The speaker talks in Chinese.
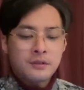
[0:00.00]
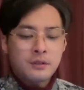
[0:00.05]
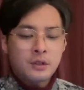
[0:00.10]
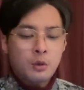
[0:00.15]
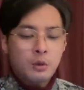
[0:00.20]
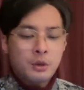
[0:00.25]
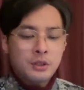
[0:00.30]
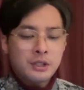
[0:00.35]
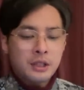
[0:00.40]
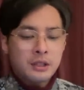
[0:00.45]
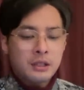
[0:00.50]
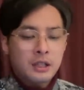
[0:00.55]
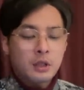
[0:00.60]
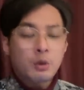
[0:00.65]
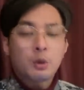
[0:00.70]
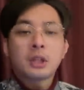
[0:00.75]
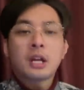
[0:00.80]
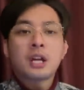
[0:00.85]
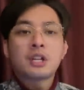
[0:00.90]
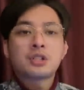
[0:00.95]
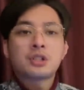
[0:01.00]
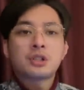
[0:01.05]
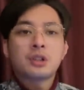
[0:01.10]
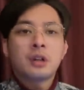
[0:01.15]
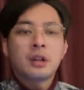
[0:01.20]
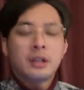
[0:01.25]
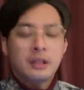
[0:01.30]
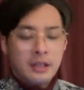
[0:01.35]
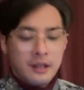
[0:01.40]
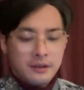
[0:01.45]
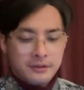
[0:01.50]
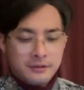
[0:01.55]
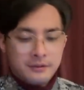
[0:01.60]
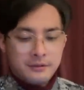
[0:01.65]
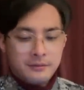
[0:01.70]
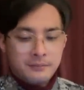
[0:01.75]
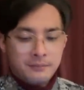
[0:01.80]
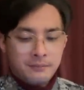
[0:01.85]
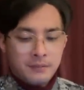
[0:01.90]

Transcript: 更危险，他的回答是 “Yes”。